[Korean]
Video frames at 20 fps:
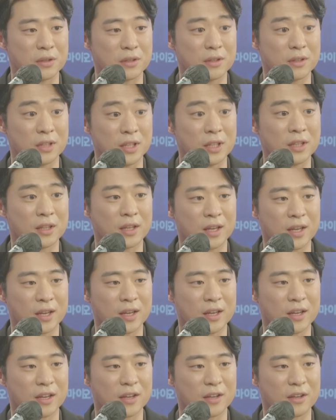
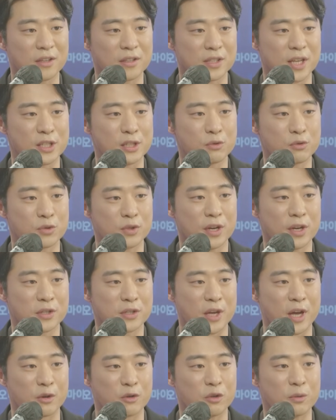이때 그
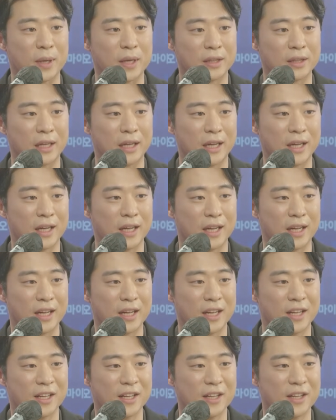사직구장에서 야구를
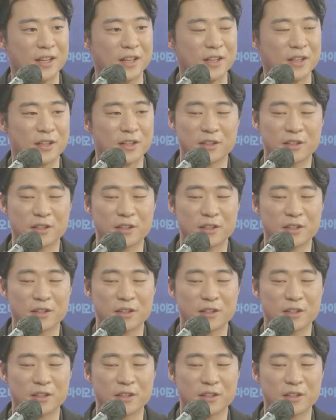봤다. 음.